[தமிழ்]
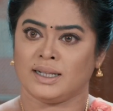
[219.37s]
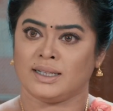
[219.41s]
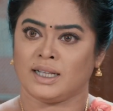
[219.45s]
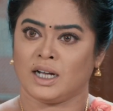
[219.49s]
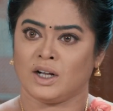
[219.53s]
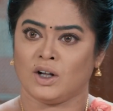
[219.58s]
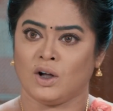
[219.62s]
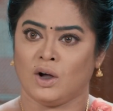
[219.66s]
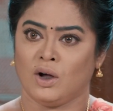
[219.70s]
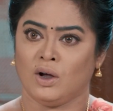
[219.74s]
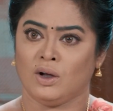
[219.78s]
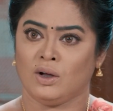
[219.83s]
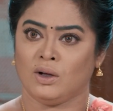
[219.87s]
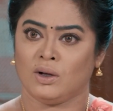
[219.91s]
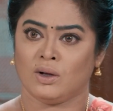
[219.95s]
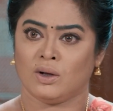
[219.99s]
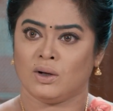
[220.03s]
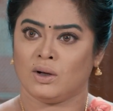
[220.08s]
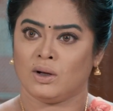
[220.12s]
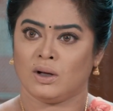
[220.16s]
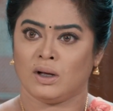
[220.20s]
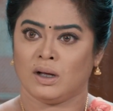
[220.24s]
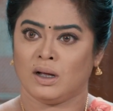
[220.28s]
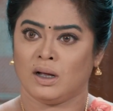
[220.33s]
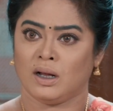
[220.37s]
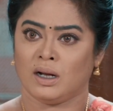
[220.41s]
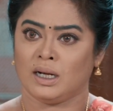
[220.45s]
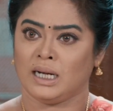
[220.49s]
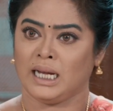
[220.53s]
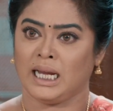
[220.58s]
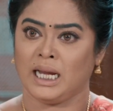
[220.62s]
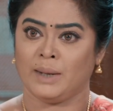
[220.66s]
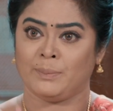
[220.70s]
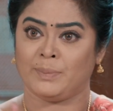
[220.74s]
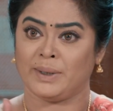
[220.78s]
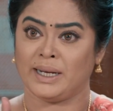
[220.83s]
தங்கம்
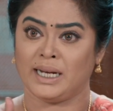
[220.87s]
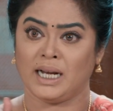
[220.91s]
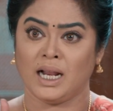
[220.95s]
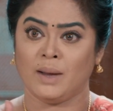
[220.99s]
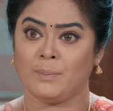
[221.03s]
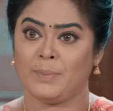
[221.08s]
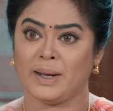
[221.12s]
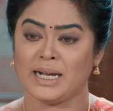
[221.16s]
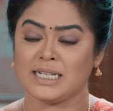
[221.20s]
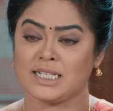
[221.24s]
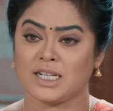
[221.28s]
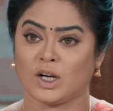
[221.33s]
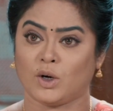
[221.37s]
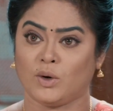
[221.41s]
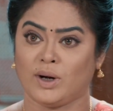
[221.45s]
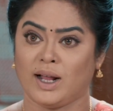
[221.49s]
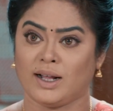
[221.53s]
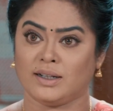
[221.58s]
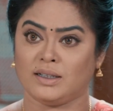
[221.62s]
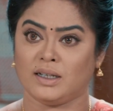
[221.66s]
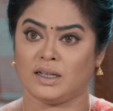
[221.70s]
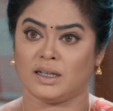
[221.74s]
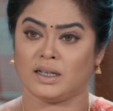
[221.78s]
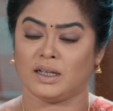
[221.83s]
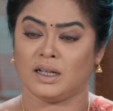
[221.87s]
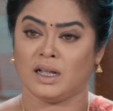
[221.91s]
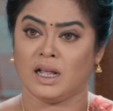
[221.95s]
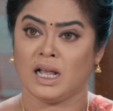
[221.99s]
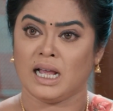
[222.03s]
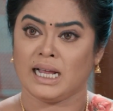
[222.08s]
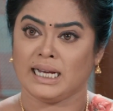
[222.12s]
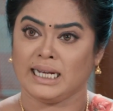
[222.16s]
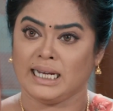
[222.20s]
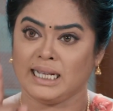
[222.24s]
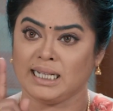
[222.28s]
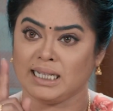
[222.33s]
நீ இப்படி எல்லாம் பேசக்கூடாது
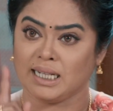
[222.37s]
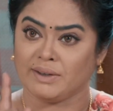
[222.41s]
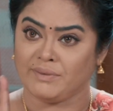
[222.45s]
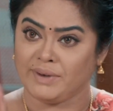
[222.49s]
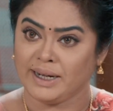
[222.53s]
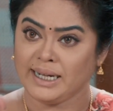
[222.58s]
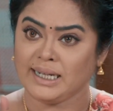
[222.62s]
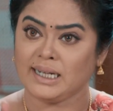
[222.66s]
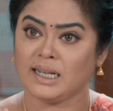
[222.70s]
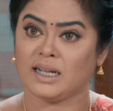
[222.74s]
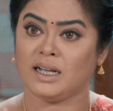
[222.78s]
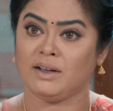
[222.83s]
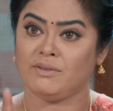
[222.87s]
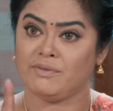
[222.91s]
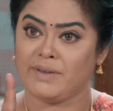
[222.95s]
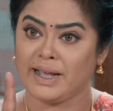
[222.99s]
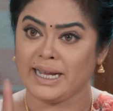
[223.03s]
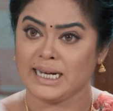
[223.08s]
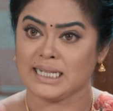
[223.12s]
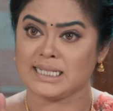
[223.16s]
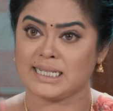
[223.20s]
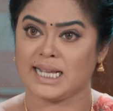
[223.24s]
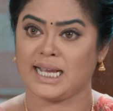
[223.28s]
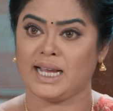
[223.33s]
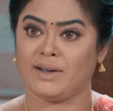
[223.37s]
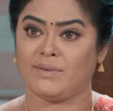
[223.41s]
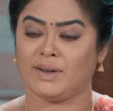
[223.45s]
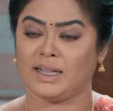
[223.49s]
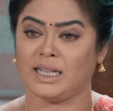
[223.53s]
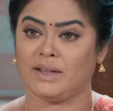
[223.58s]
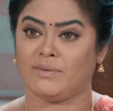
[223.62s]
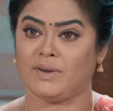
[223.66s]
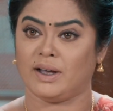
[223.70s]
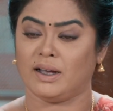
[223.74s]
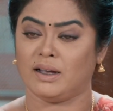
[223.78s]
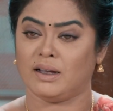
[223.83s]
நீ இந்த வீட்டுக்கு வேலை செய்ய
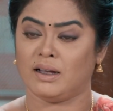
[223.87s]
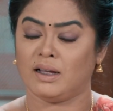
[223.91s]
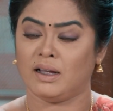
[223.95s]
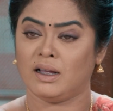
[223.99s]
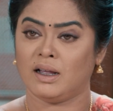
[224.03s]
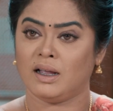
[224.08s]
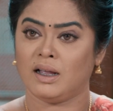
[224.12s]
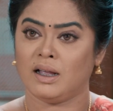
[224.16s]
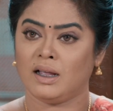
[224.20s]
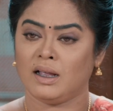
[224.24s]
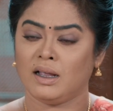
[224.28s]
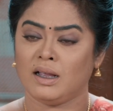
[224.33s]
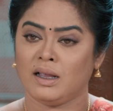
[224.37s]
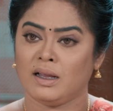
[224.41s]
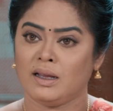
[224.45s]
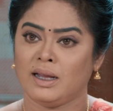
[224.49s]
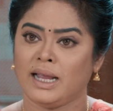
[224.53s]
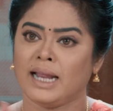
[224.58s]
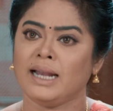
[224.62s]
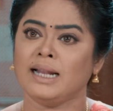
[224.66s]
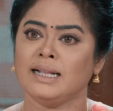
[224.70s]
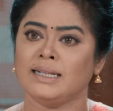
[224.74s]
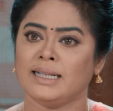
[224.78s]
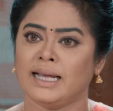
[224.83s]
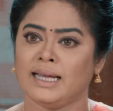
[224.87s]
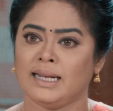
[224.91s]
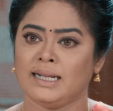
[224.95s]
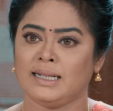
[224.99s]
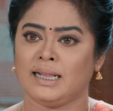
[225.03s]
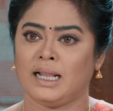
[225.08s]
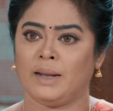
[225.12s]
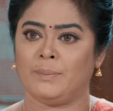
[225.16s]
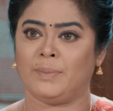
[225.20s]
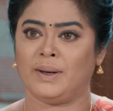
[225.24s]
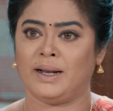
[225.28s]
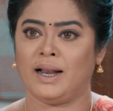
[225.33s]
வந்தவ என்ன
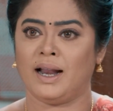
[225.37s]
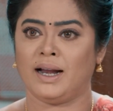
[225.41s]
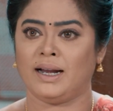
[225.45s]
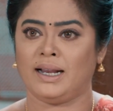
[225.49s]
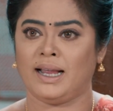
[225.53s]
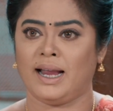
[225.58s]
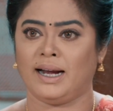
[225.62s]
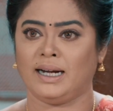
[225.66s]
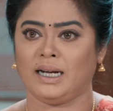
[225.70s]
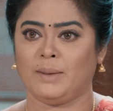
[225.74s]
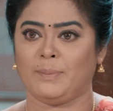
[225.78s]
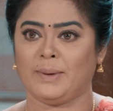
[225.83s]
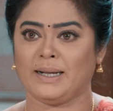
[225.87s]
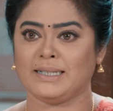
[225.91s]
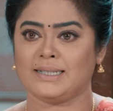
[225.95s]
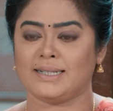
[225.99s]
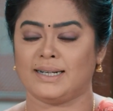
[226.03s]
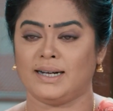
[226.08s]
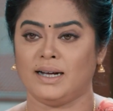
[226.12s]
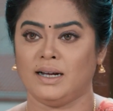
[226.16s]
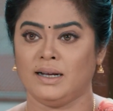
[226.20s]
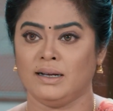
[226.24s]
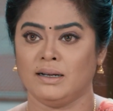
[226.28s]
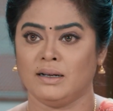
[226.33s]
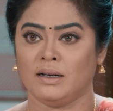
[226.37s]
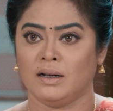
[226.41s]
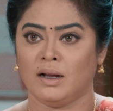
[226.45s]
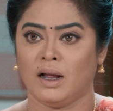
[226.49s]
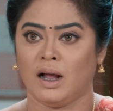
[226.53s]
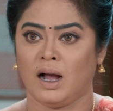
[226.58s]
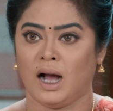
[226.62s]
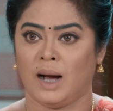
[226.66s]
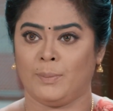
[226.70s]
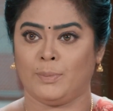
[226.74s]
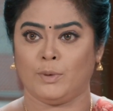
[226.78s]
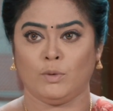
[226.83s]
தைரியத்துல நீ இப்படி எல்லாம் என்கிட்ட பேசுற
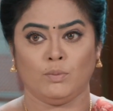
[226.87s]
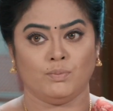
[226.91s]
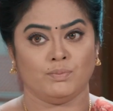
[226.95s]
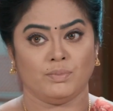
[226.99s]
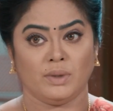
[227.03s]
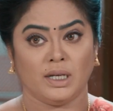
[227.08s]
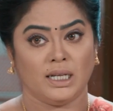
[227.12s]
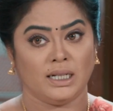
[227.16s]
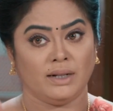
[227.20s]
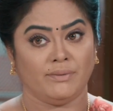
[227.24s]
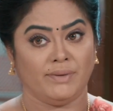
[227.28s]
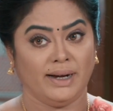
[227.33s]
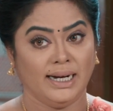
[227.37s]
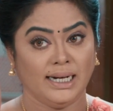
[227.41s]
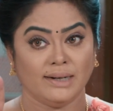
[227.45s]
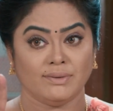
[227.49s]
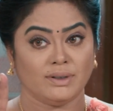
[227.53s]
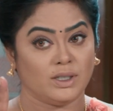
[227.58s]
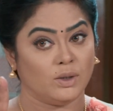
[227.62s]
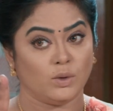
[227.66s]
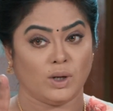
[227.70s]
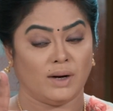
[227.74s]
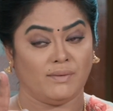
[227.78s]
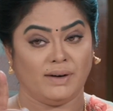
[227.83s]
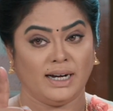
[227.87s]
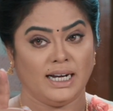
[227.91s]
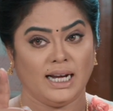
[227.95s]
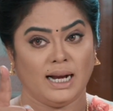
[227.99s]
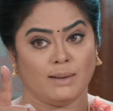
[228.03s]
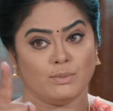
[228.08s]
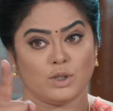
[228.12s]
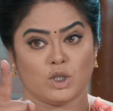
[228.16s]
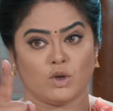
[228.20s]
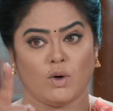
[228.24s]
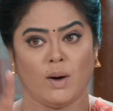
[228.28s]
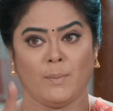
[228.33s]
அப்புறம் வீட்டை விட்டு உன்னை
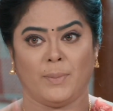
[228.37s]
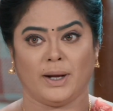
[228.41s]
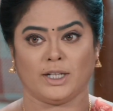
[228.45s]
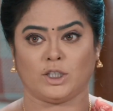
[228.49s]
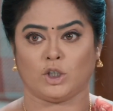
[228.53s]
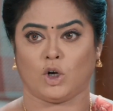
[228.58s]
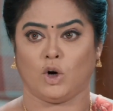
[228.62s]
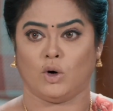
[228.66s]
வெளியில அமிச்சிருவேன்